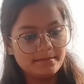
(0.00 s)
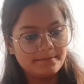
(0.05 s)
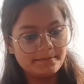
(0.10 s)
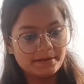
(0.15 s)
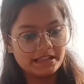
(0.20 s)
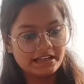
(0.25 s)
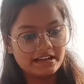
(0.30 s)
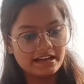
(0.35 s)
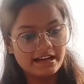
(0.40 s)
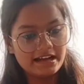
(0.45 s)

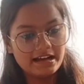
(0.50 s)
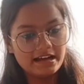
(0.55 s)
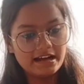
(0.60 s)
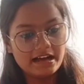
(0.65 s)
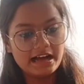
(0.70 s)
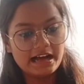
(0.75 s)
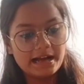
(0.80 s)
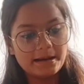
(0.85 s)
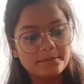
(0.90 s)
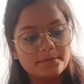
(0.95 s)
पर
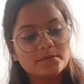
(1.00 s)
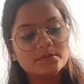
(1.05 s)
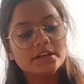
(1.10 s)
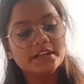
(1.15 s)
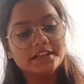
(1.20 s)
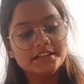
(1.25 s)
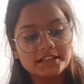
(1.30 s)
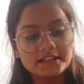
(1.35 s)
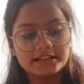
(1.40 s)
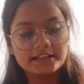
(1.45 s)
अब वो
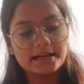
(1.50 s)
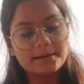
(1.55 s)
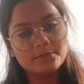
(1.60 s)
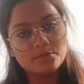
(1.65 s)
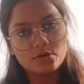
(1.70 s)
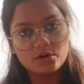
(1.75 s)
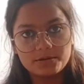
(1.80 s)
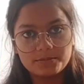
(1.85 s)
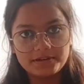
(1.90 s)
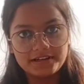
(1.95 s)
नहीं लग रहा अब
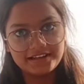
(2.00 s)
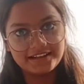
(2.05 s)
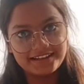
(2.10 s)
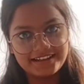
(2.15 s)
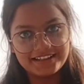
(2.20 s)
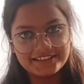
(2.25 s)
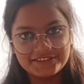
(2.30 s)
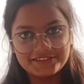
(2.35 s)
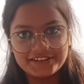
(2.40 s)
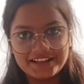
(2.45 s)
नॉर्मल लग
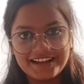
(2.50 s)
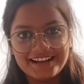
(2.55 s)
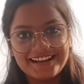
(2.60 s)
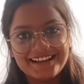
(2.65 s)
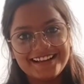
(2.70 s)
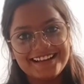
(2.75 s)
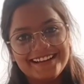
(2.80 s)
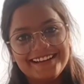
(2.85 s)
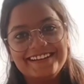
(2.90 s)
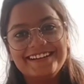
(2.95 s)
रहा है
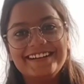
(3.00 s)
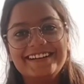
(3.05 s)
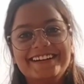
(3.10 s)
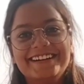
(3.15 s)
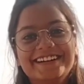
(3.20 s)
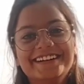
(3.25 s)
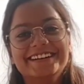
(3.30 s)
थोड़ा